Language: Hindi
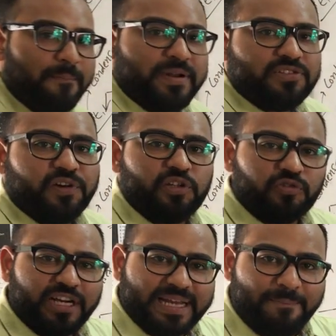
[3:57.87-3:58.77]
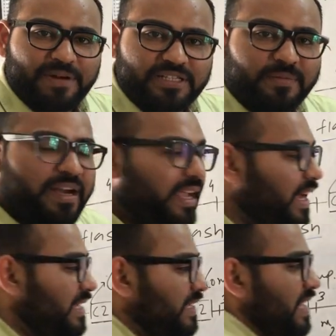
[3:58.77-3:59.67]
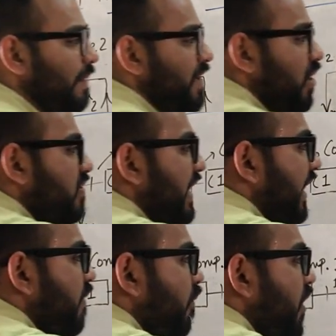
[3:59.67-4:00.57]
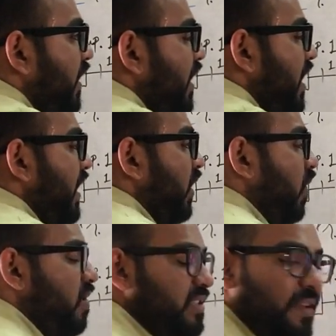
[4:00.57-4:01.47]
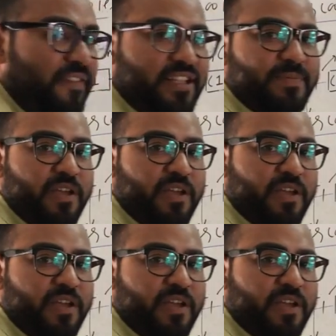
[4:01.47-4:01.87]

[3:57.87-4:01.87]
कंप्रेस होगा तो उसका टेम्परेचर बढ़ेगा इसलिए आप देखो सेकंड पॉइंट कौन से फेज